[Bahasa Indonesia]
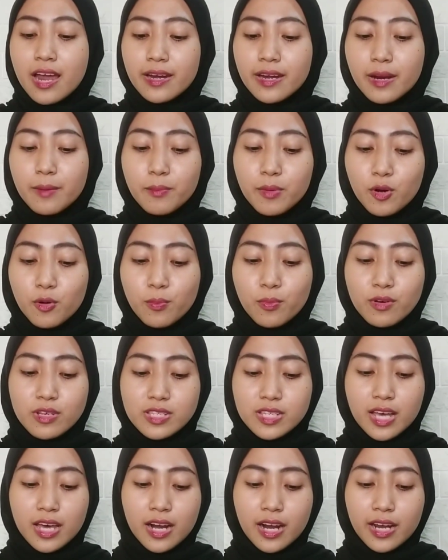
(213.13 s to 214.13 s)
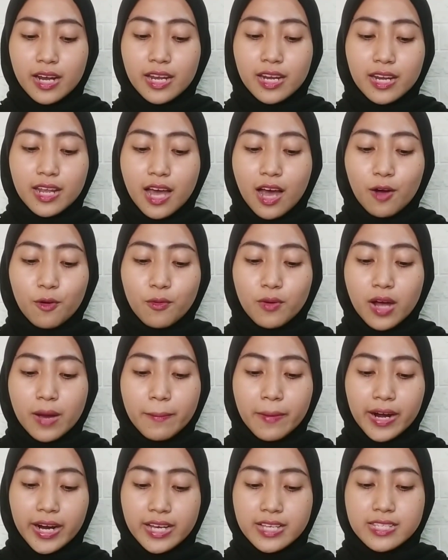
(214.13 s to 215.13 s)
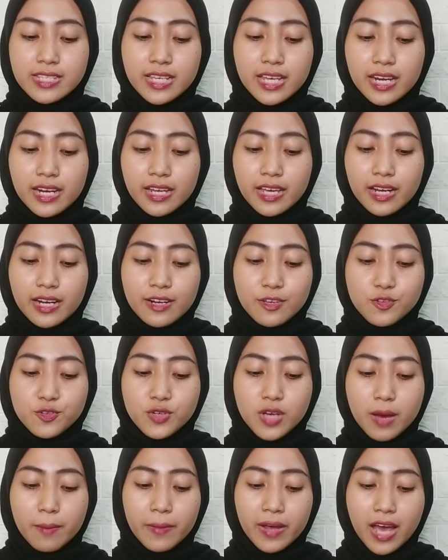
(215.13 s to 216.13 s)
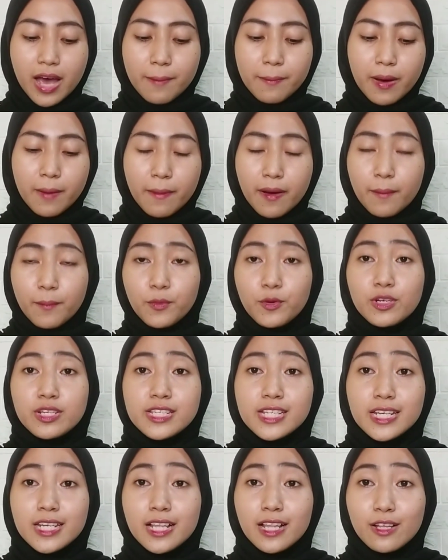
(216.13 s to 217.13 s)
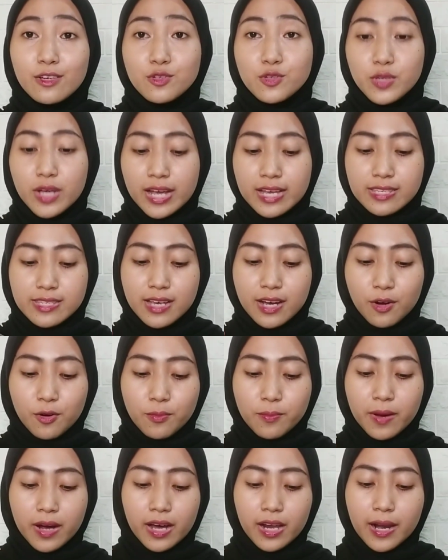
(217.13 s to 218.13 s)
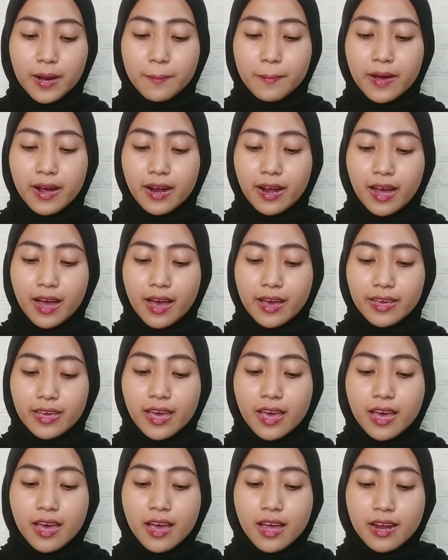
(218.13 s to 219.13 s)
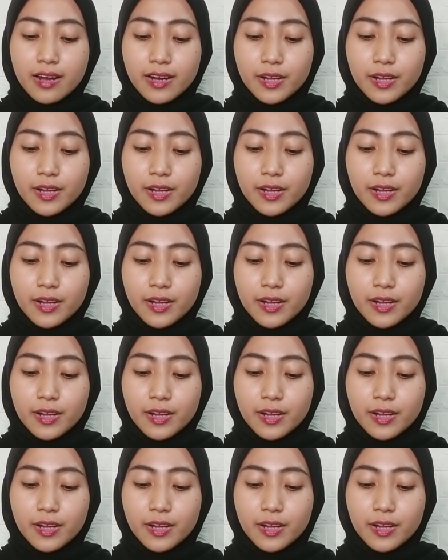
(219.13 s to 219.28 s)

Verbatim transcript: Dan berhubung sekarang ini aku nggak pakai skincare dan juga make up apapun, jadi langsung aja aku bakalan pakai.